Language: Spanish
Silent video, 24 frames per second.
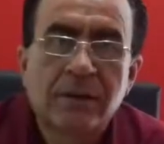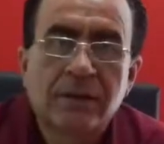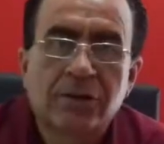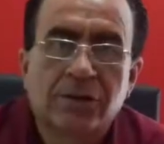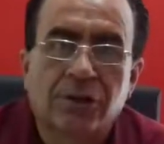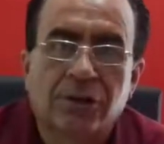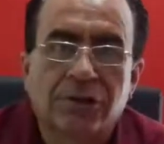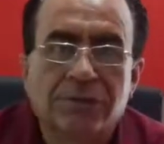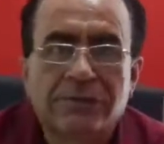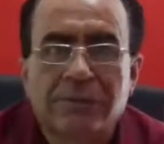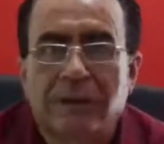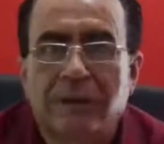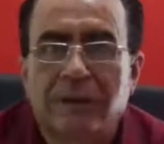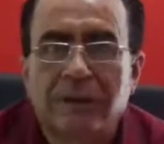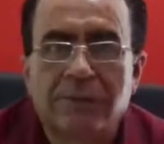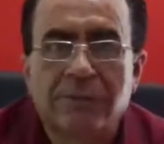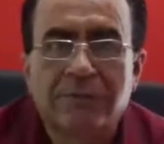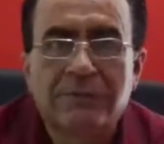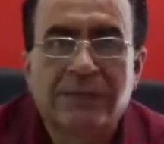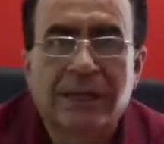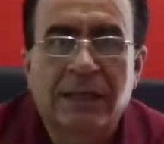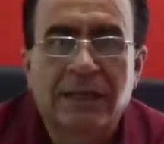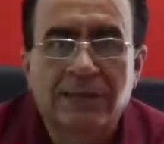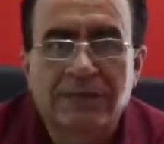Todos
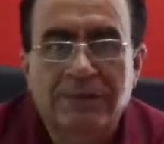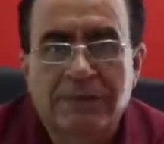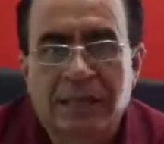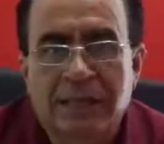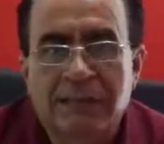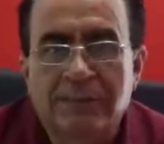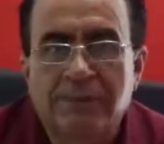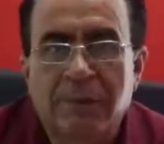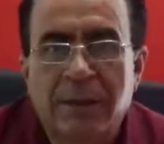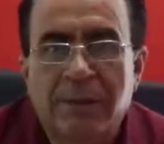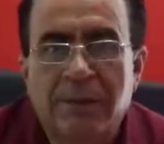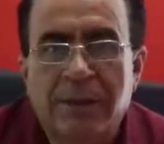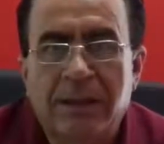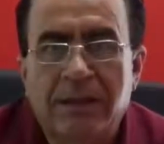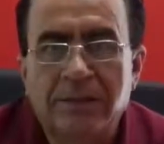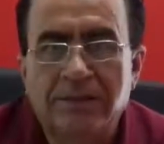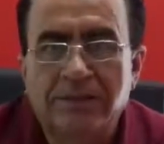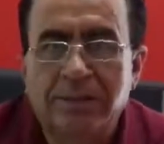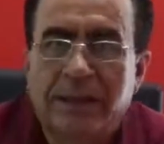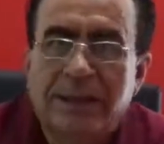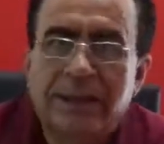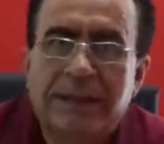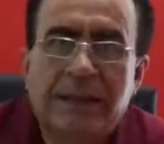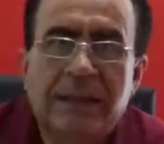sabemos que los tres primeros
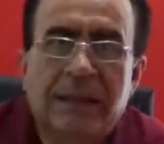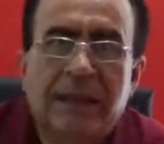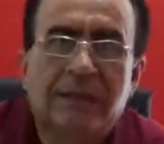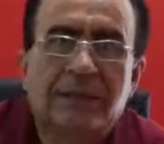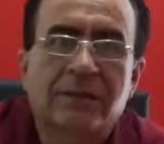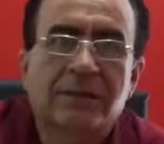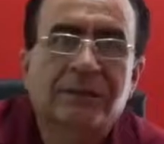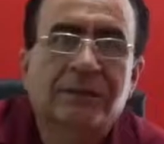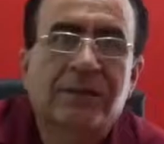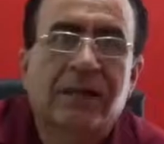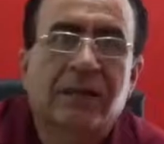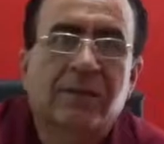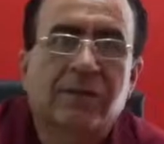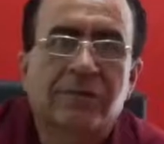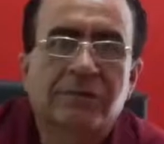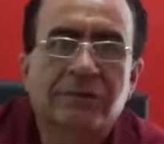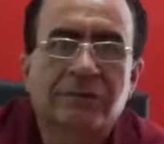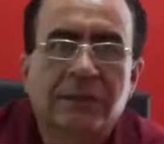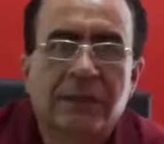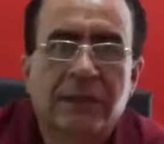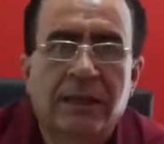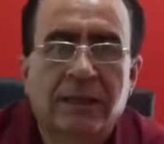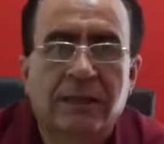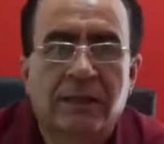van directos a
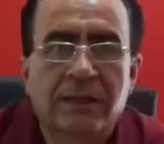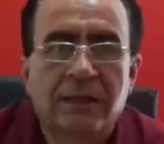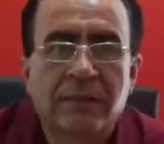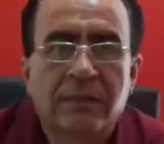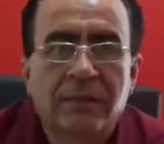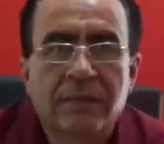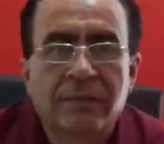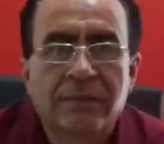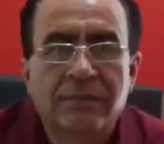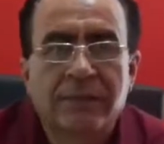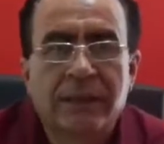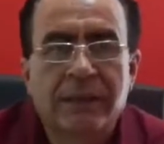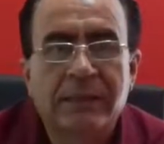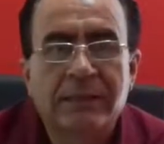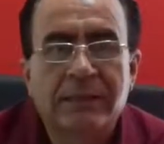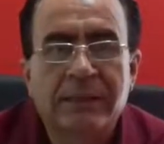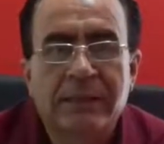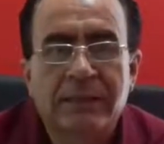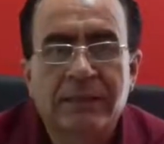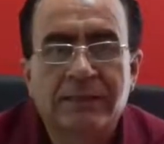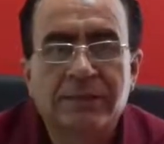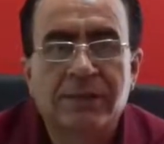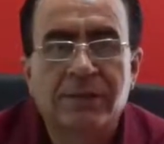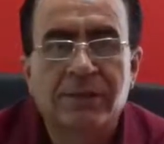Rusia
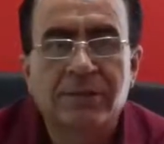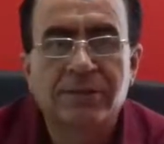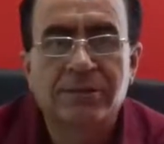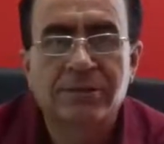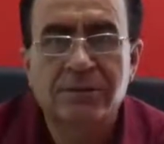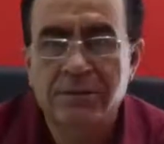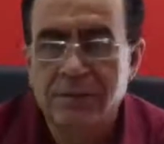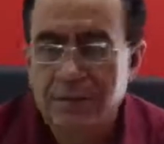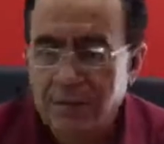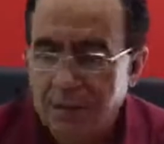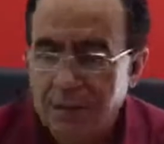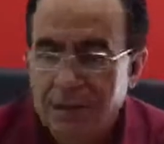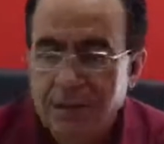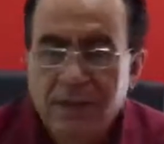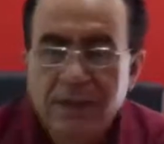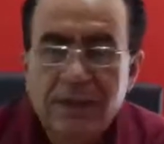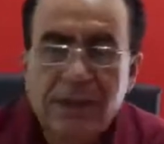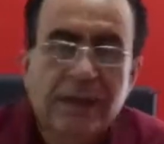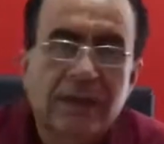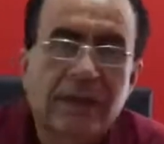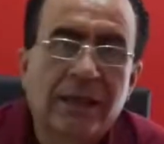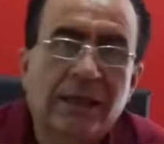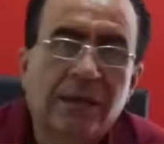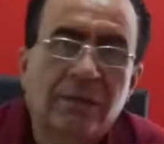2018
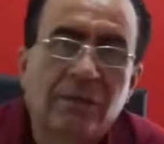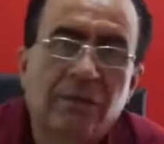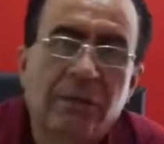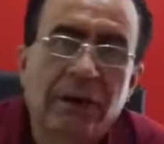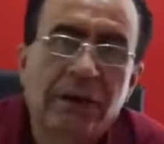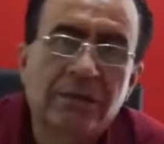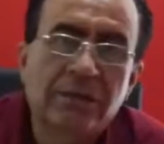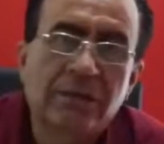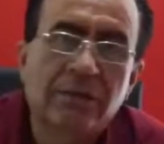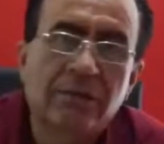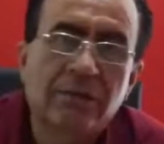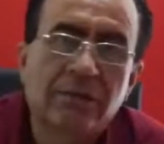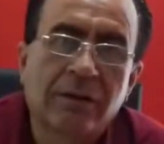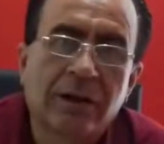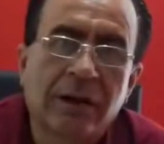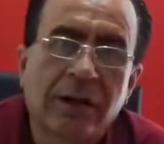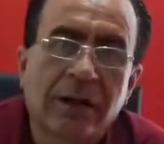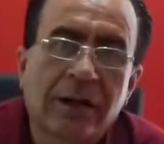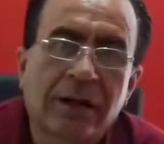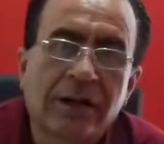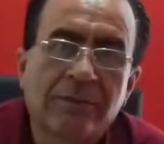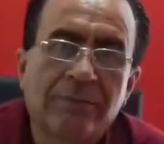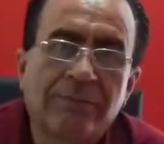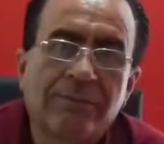y el cuarto
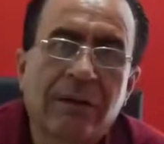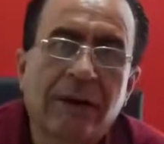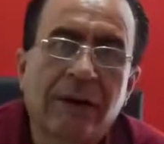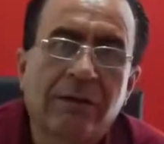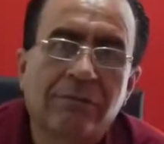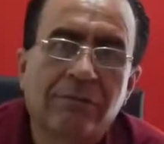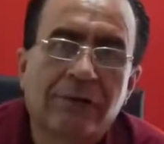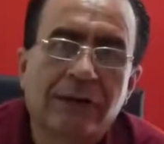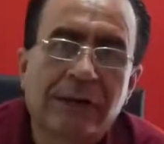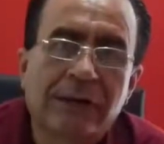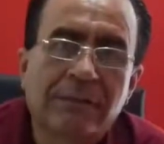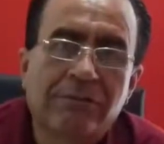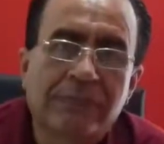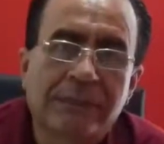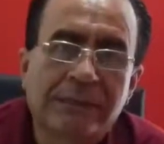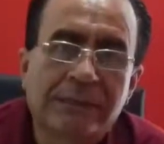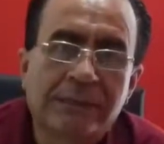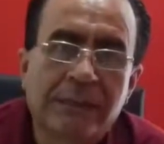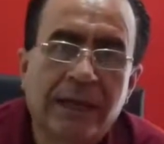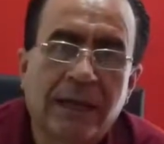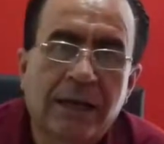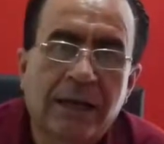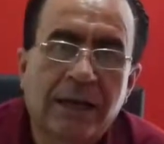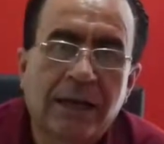lugar va a un
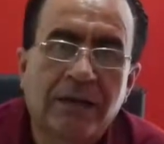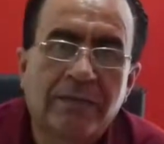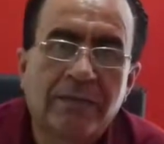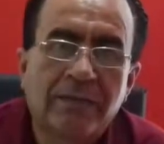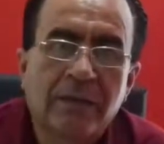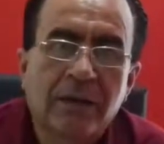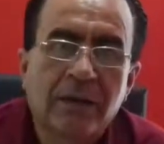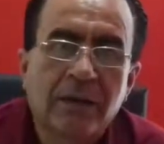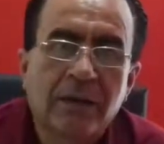repechaje